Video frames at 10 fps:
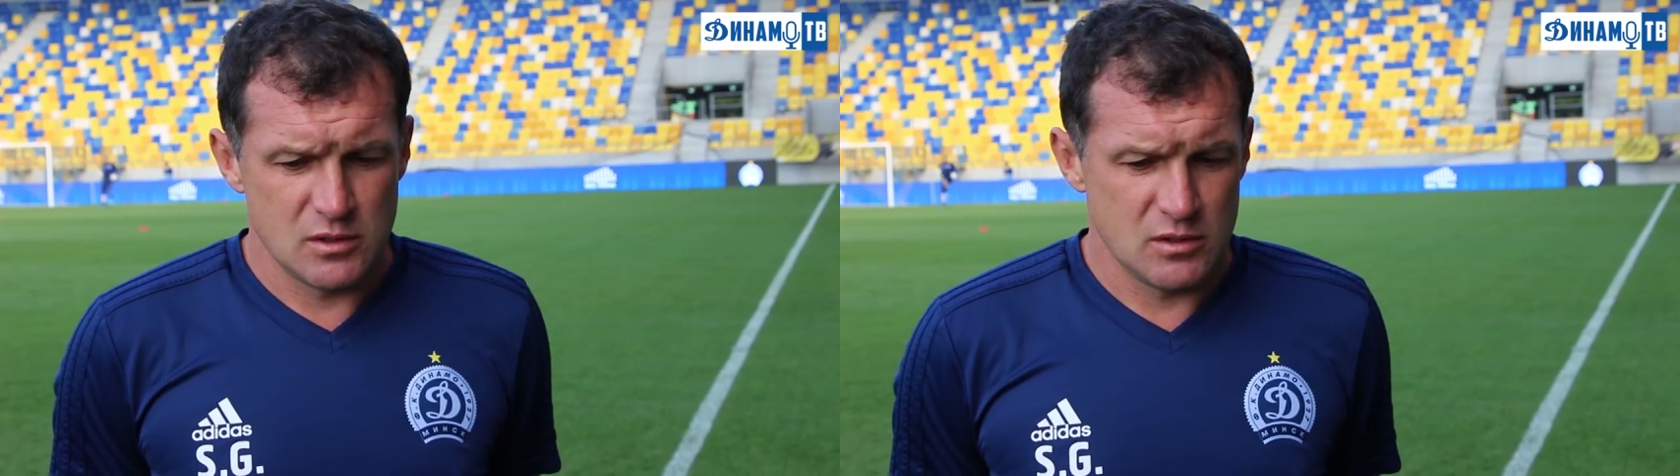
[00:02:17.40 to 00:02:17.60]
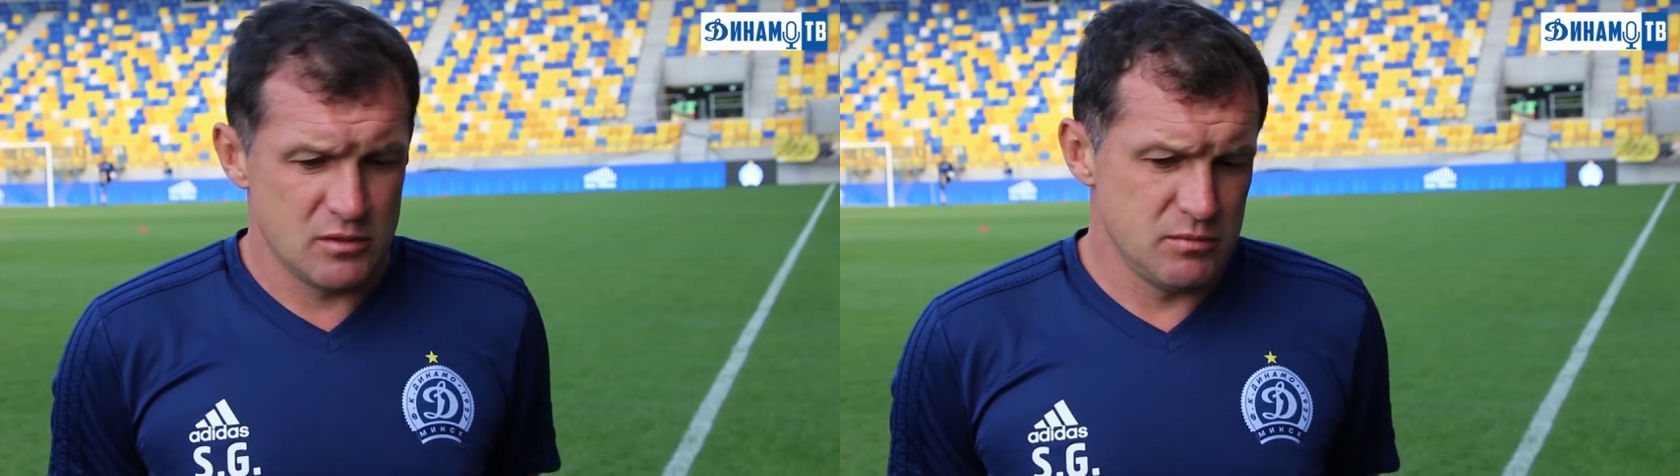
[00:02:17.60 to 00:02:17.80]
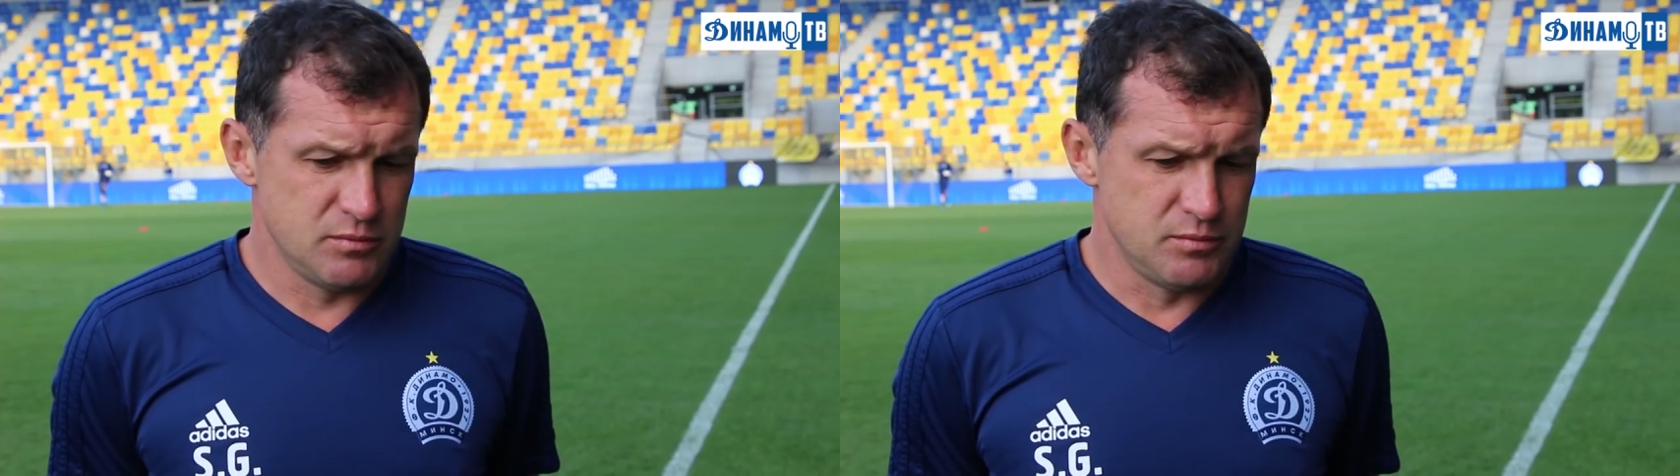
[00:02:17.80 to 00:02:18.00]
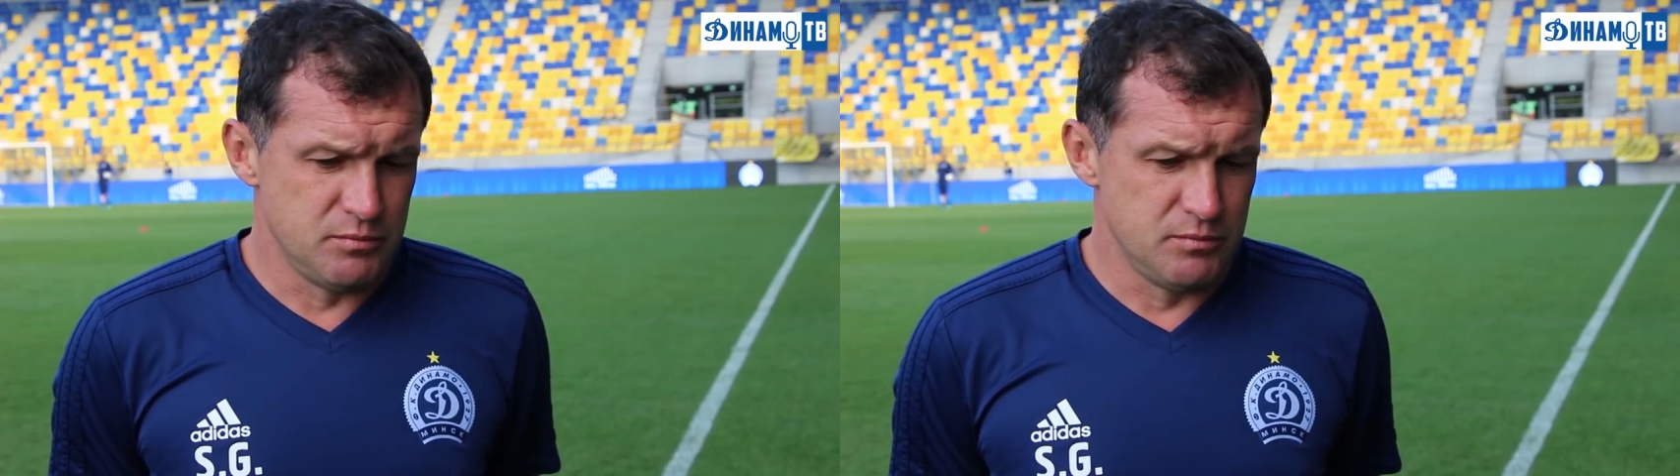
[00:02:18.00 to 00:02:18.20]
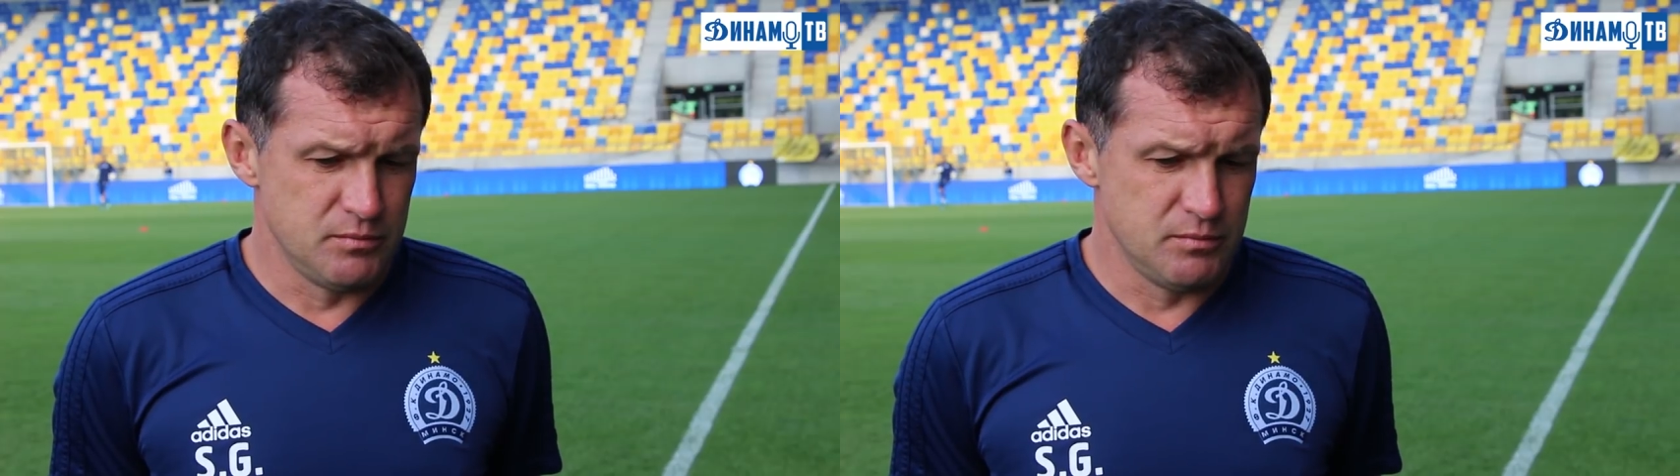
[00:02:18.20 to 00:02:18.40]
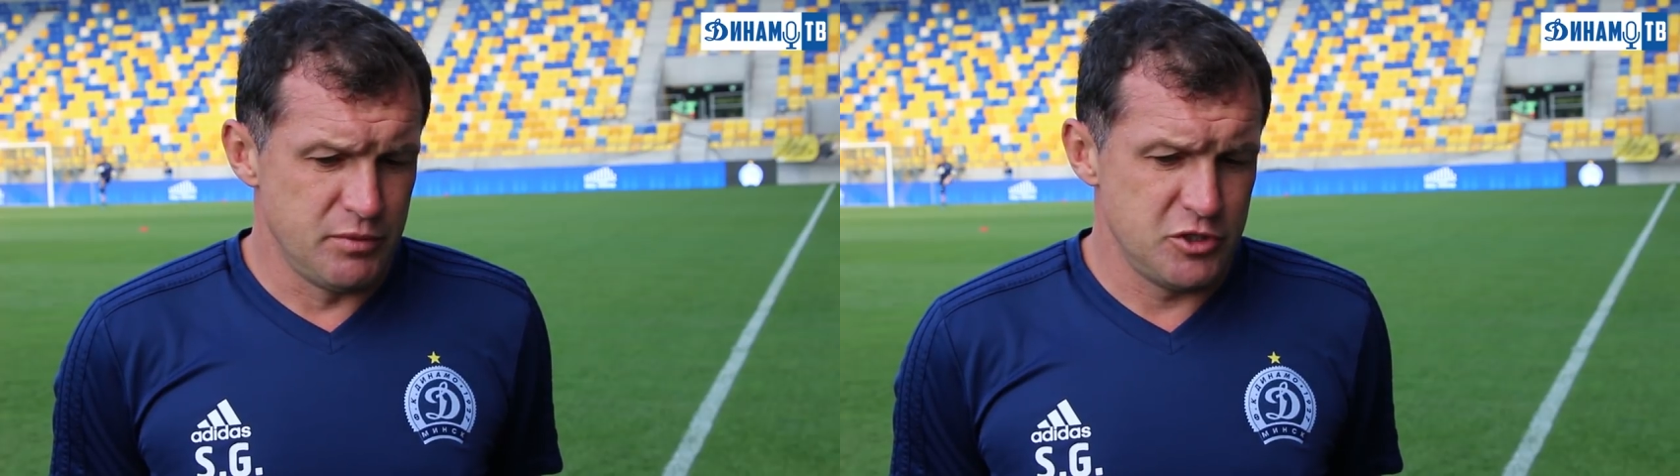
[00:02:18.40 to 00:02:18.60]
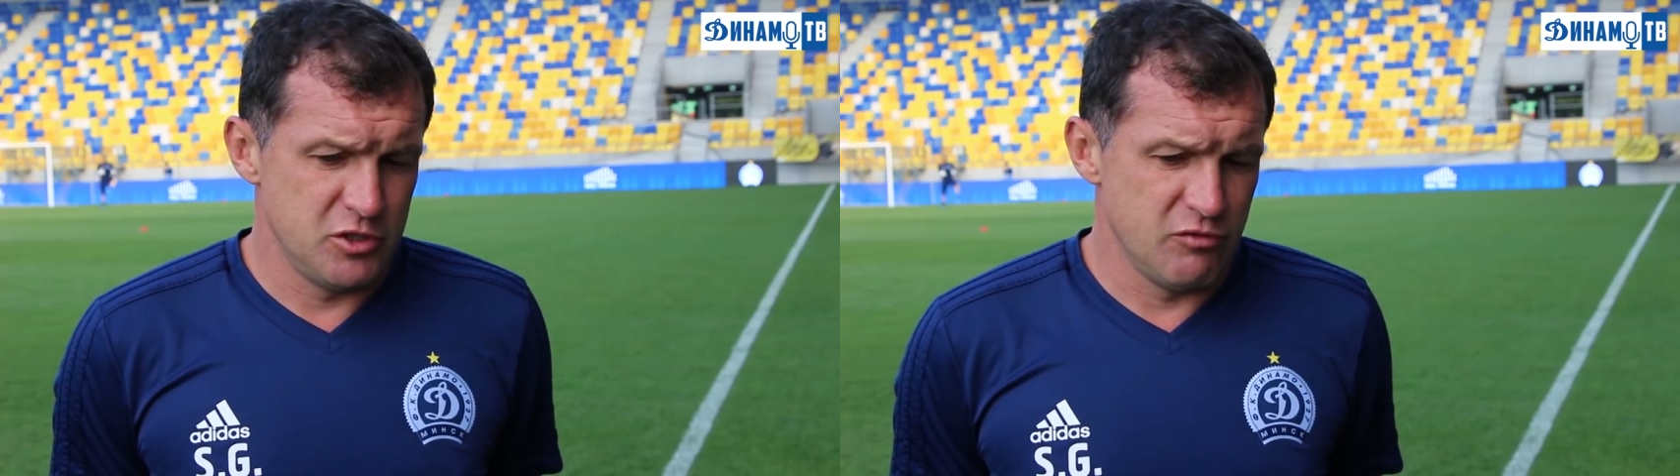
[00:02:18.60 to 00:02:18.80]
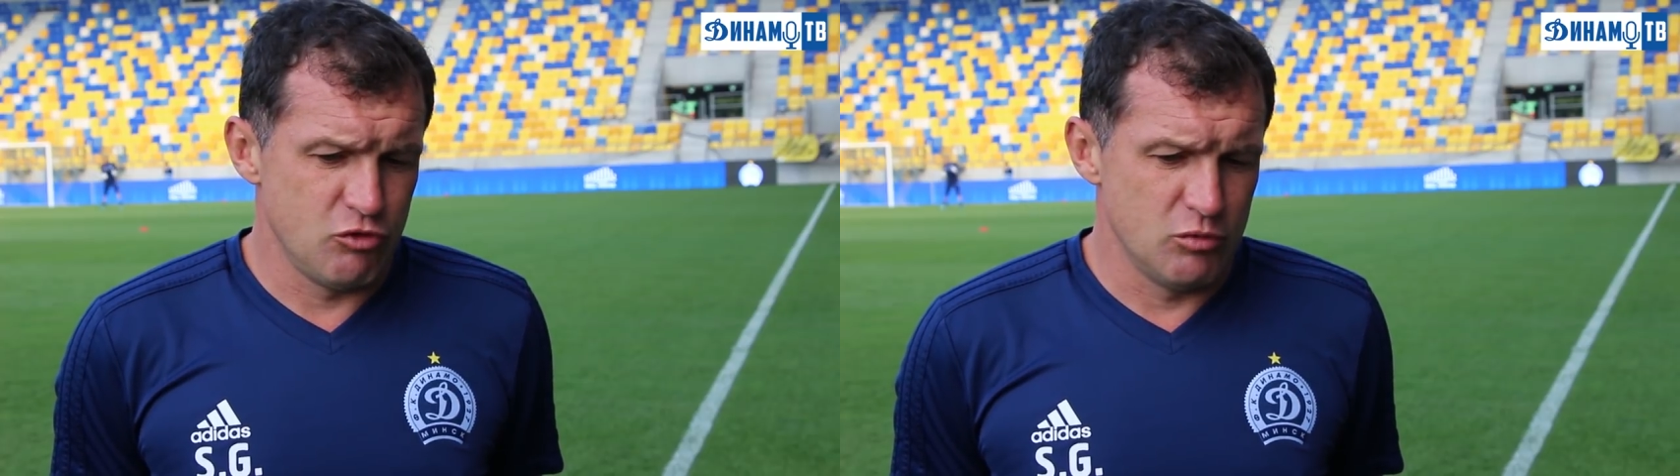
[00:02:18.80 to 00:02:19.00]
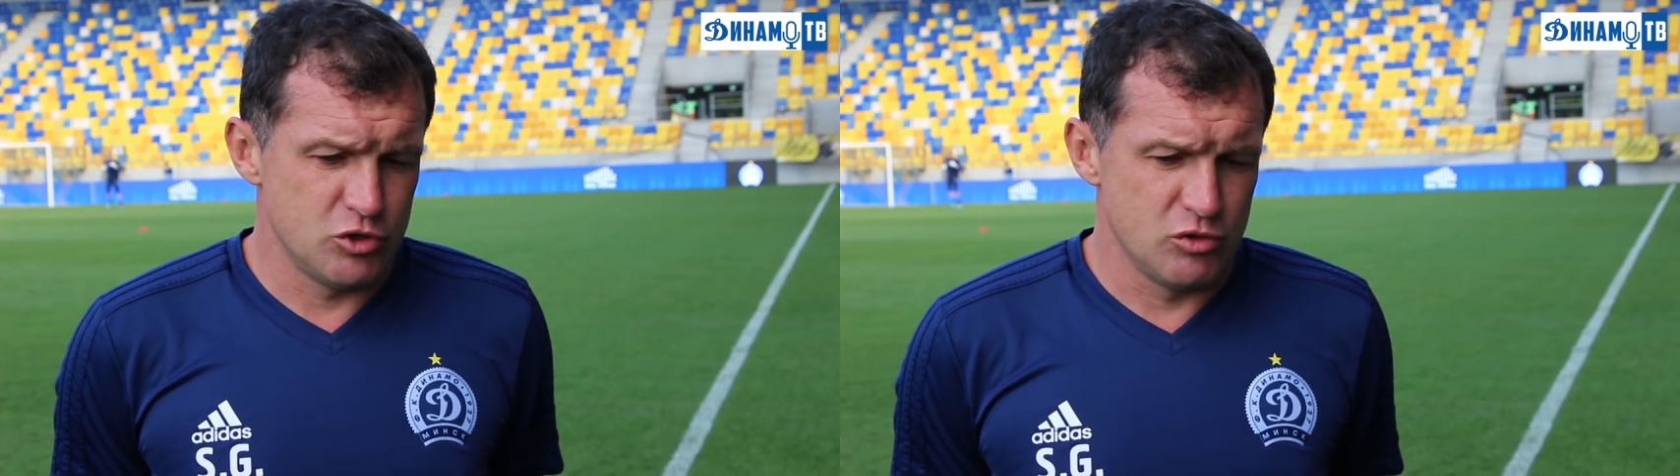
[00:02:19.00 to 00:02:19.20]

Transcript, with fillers: Э, причина в том,